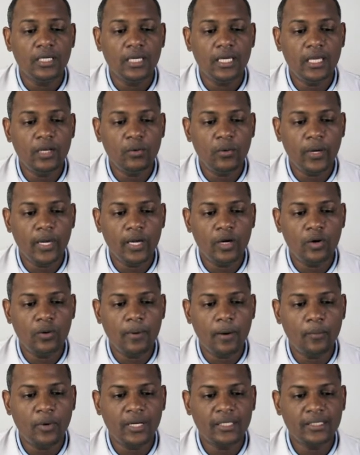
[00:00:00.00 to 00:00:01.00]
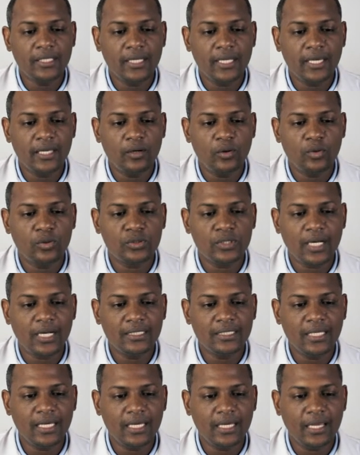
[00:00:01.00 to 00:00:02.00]
Y luego vamos a tener otra
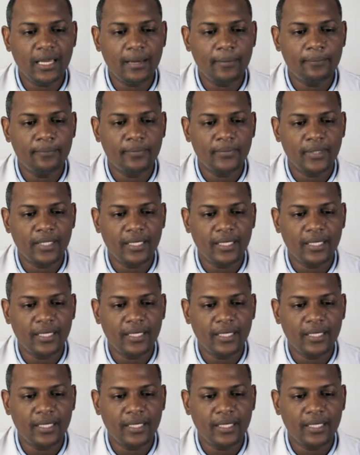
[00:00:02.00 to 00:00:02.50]
arteria,